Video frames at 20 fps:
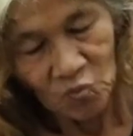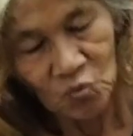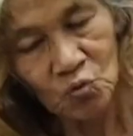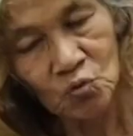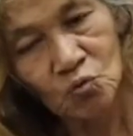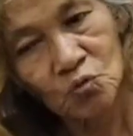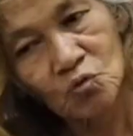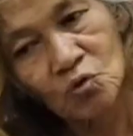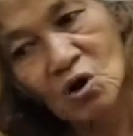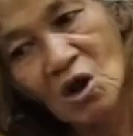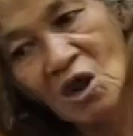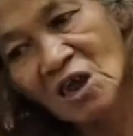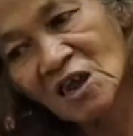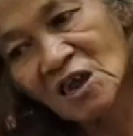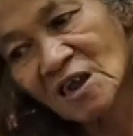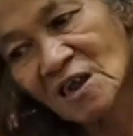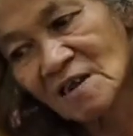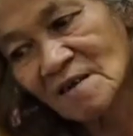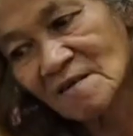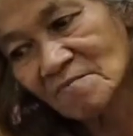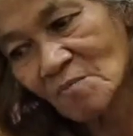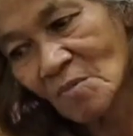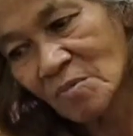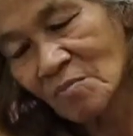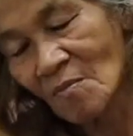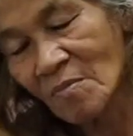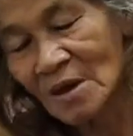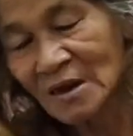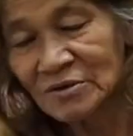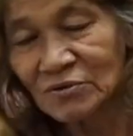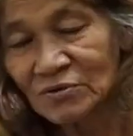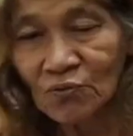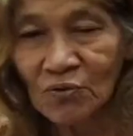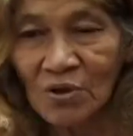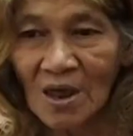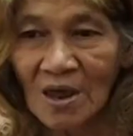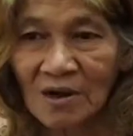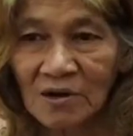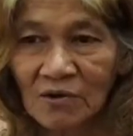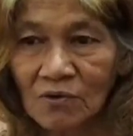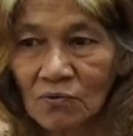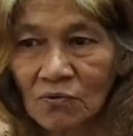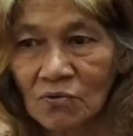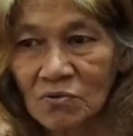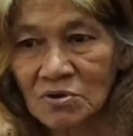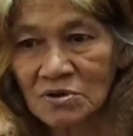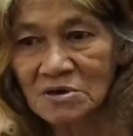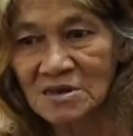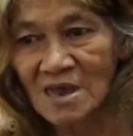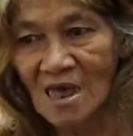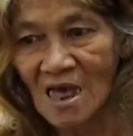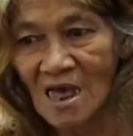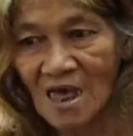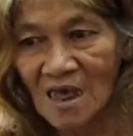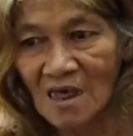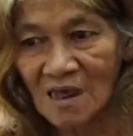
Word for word: Yung nang baluya doon sa